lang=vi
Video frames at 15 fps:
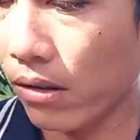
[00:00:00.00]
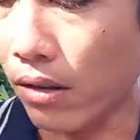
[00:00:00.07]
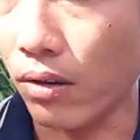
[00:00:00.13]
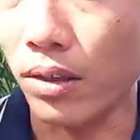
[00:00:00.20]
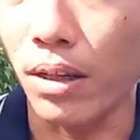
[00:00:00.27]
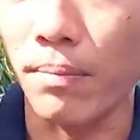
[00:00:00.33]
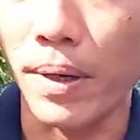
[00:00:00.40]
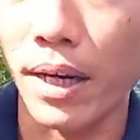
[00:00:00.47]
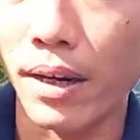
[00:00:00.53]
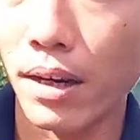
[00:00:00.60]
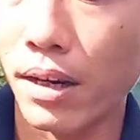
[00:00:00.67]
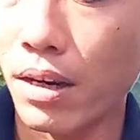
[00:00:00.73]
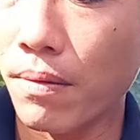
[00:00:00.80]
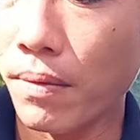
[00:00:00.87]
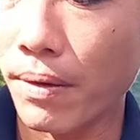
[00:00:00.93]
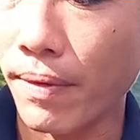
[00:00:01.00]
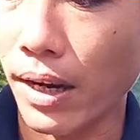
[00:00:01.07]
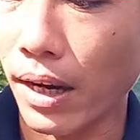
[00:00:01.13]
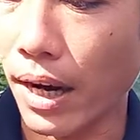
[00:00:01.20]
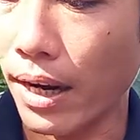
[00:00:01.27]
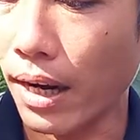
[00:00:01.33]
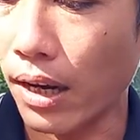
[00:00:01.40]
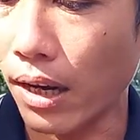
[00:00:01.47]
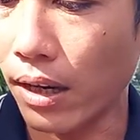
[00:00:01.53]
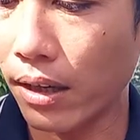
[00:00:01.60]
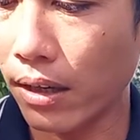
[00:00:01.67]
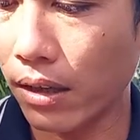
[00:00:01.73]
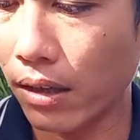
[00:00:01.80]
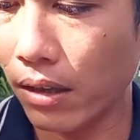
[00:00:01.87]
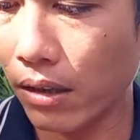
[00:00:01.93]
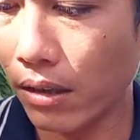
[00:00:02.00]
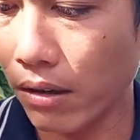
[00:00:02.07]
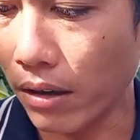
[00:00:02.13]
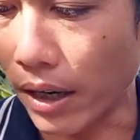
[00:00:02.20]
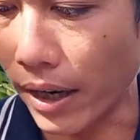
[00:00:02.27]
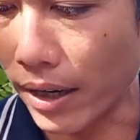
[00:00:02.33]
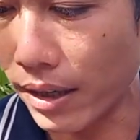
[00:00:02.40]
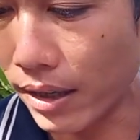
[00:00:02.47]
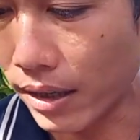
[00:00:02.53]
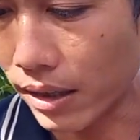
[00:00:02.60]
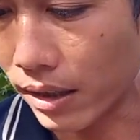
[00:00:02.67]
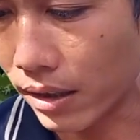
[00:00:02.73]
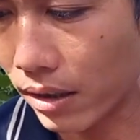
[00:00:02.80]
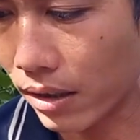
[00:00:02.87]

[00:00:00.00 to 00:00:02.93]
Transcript: còn sẽ bẻ cớp cái phần cây này lại nó gãy ra